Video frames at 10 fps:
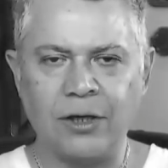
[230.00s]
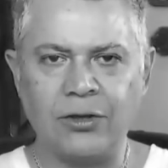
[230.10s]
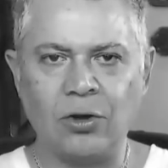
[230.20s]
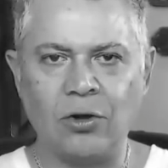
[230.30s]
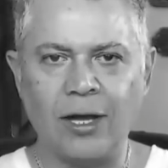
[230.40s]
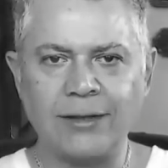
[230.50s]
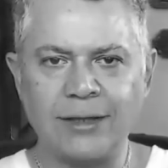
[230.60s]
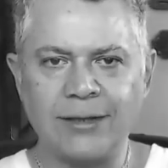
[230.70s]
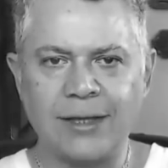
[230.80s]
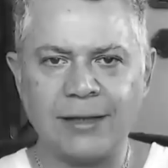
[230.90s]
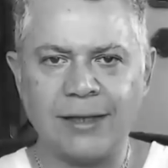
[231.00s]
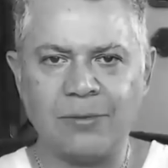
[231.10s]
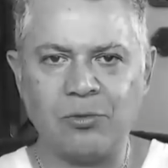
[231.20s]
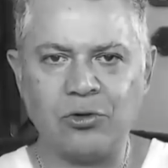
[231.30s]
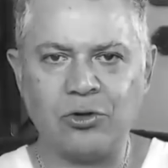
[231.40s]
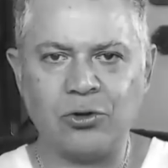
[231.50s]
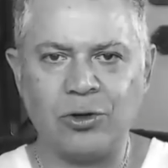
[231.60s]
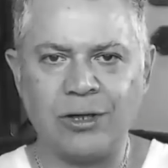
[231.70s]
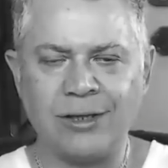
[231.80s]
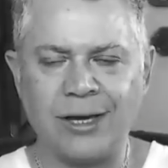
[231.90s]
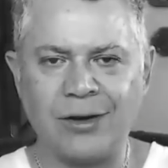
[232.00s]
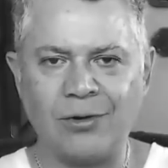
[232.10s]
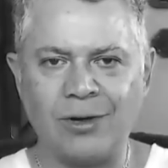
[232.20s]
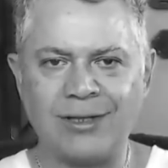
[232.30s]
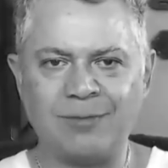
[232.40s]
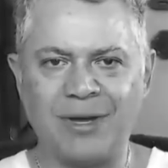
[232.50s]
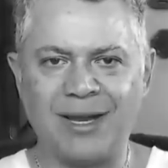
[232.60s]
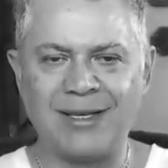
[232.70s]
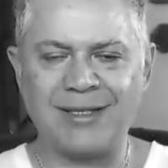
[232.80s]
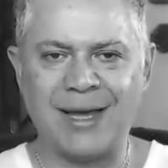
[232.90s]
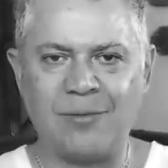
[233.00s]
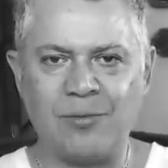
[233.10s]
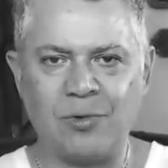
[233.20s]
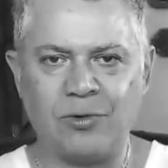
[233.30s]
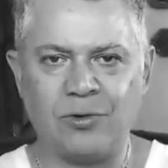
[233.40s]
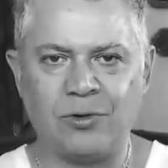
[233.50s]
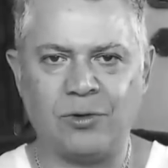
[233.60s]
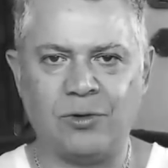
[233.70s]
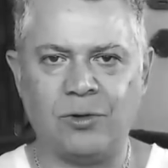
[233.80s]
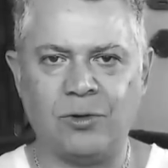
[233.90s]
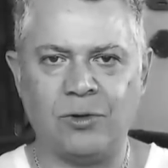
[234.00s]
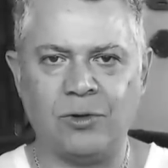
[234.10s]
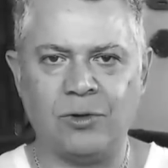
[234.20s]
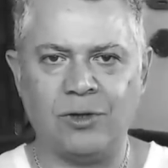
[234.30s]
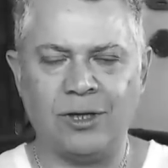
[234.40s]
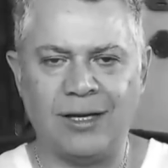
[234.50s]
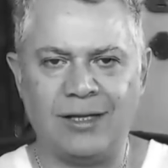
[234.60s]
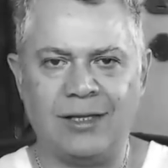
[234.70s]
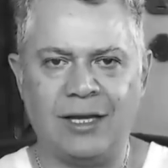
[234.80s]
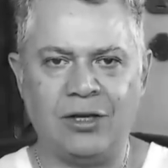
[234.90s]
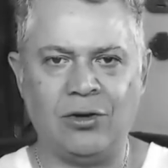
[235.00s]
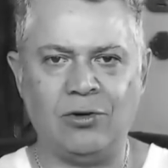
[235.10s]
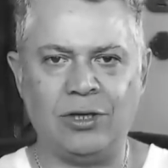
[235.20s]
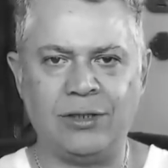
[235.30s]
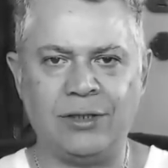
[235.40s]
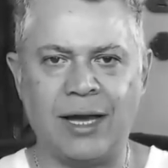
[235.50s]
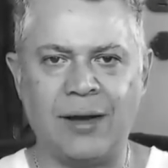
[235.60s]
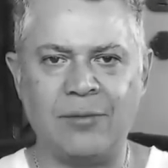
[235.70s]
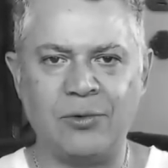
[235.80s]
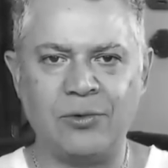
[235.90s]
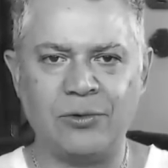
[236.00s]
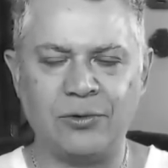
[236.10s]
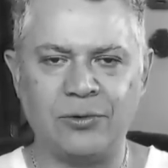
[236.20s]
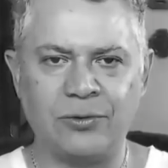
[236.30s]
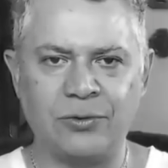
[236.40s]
Y todas esas emociones que no expresamos, que interiorizamos,